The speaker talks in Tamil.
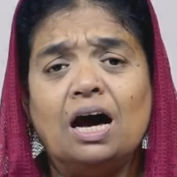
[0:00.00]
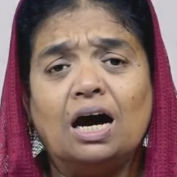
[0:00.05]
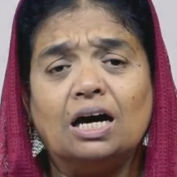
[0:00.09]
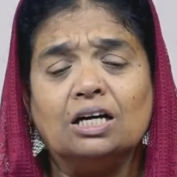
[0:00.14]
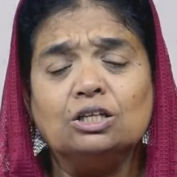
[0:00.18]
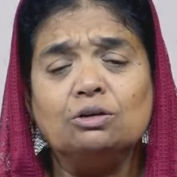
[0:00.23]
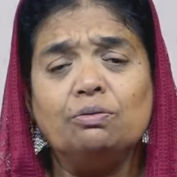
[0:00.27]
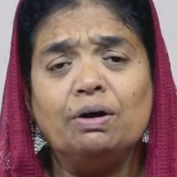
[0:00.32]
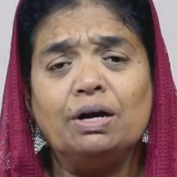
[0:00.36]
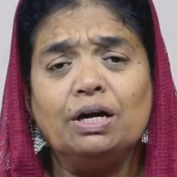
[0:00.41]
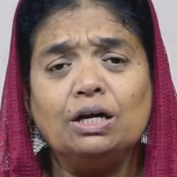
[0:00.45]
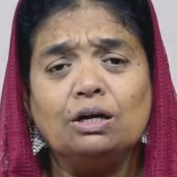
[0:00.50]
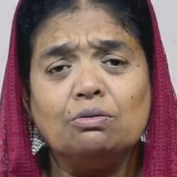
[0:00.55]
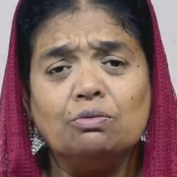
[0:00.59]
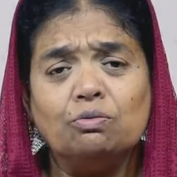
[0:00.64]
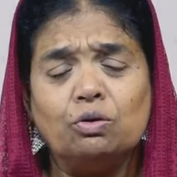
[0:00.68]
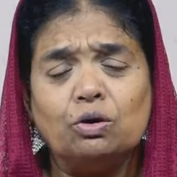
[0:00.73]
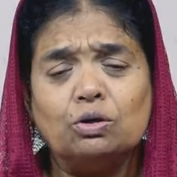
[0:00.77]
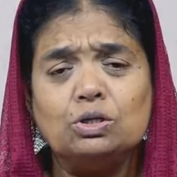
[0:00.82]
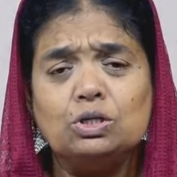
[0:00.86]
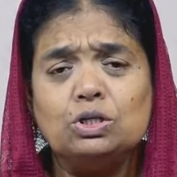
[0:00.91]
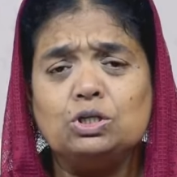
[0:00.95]
அது வரைக்கும்
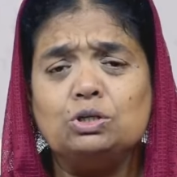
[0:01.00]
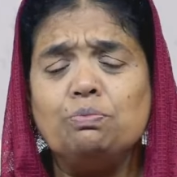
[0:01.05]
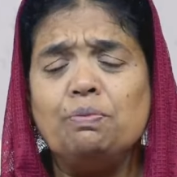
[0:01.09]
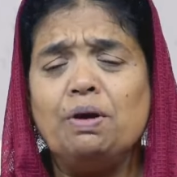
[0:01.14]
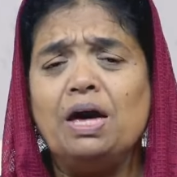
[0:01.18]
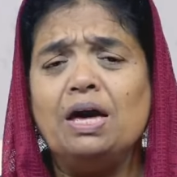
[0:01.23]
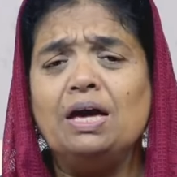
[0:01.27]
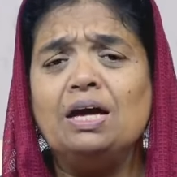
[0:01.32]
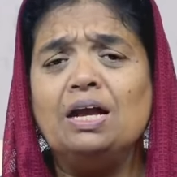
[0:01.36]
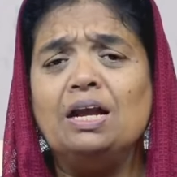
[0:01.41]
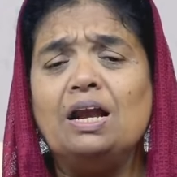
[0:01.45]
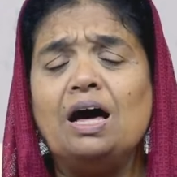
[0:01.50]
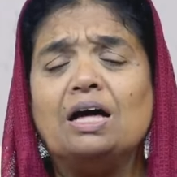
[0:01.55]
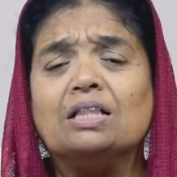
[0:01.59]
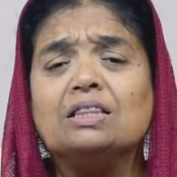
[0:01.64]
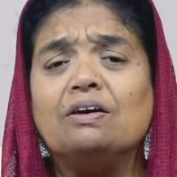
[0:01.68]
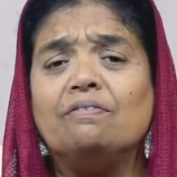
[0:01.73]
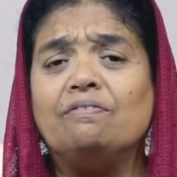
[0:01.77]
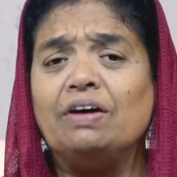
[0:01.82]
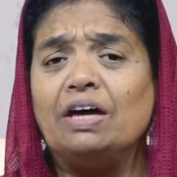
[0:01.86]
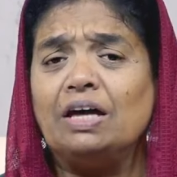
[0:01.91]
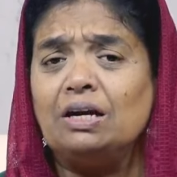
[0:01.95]
ஒன்றுமே இல்லாத
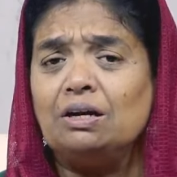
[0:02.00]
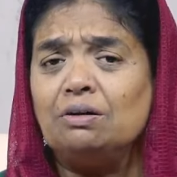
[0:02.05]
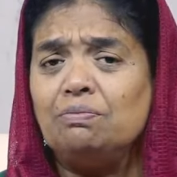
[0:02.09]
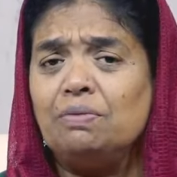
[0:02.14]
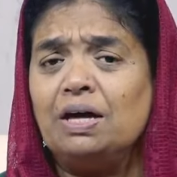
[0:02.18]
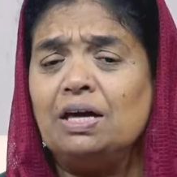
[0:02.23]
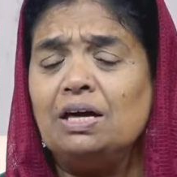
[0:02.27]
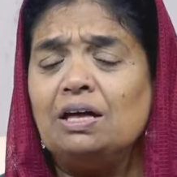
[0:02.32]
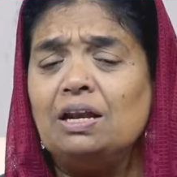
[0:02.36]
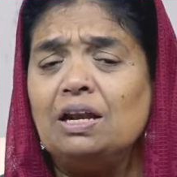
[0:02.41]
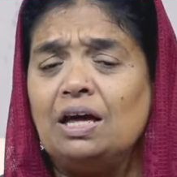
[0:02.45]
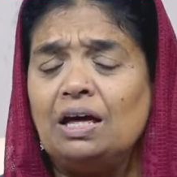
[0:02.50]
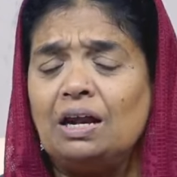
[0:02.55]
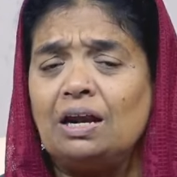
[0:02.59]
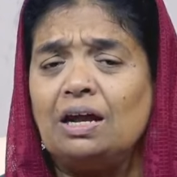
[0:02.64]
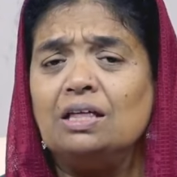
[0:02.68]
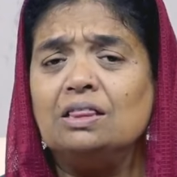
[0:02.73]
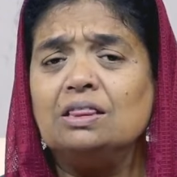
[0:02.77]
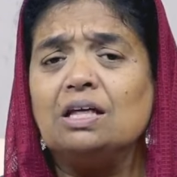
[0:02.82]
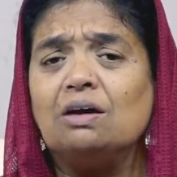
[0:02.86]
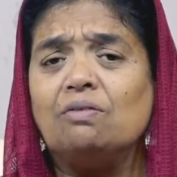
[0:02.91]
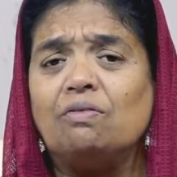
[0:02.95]
வெறுமை
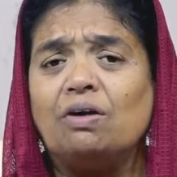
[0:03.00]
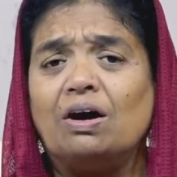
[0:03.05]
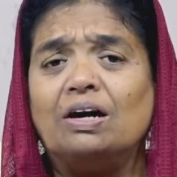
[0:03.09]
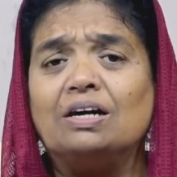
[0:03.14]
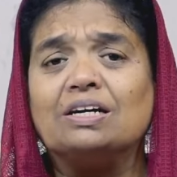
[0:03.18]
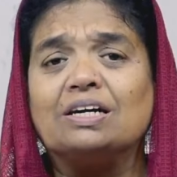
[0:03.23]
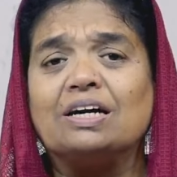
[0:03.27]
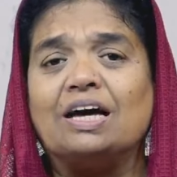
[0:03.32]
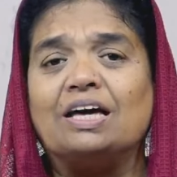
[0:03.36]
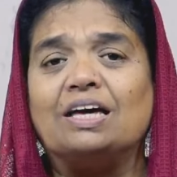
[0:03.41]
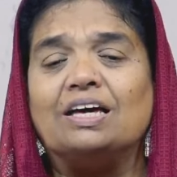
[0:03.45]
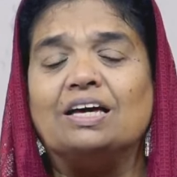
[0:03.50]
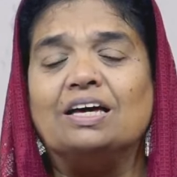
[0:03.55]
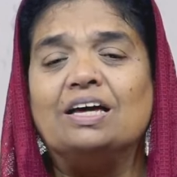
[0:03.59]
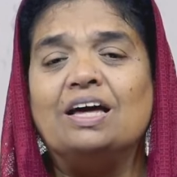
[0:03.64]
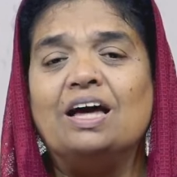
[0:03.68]
நிறைந்த வாழ்க்கை